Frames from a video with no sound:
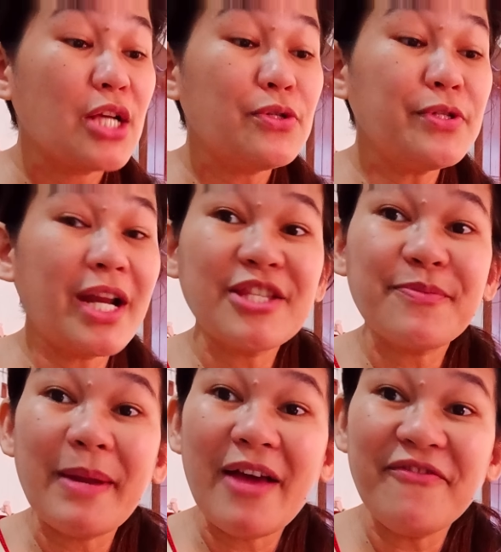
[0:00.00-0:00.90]
Congrats
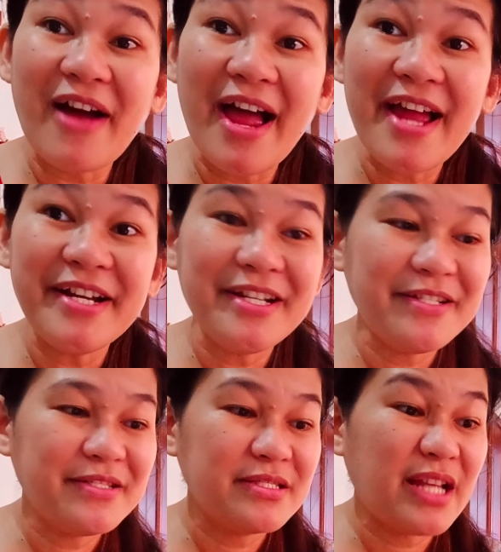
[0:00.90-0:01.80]
pala, Fire!
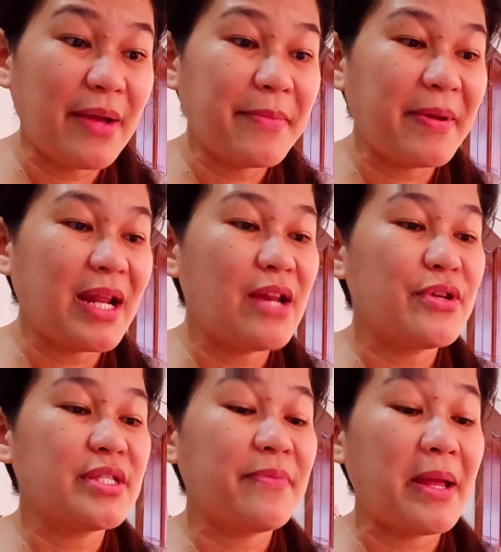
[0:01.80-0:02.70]
Daming panalo
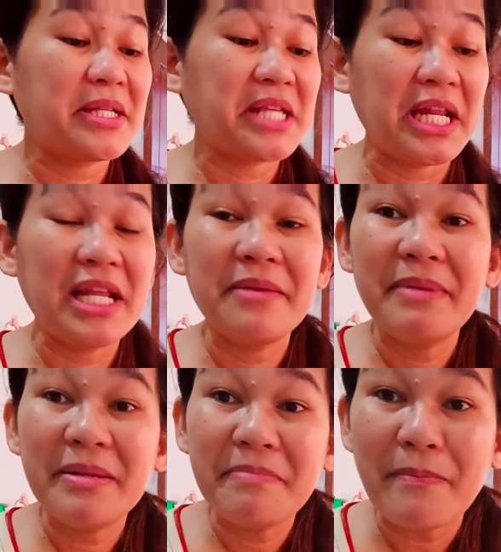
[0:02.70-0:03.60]
niya Fire. Sa
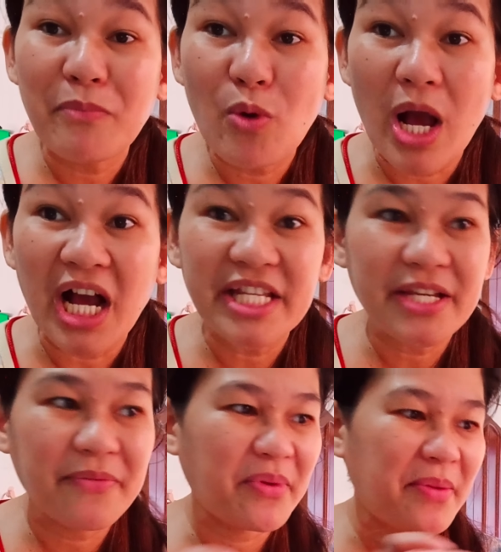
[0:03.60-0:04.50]
11 pa po ang
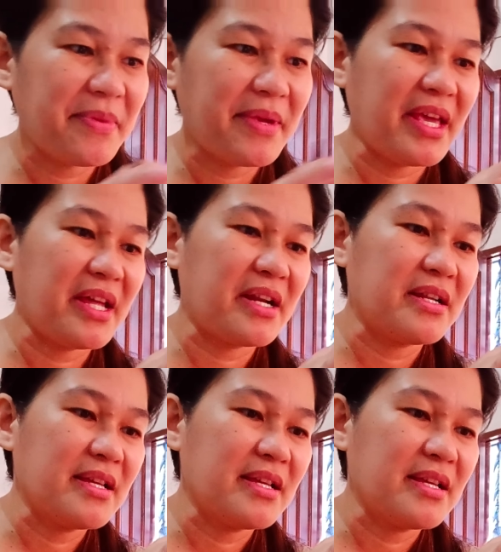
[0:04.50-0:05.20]
kanyang premiere.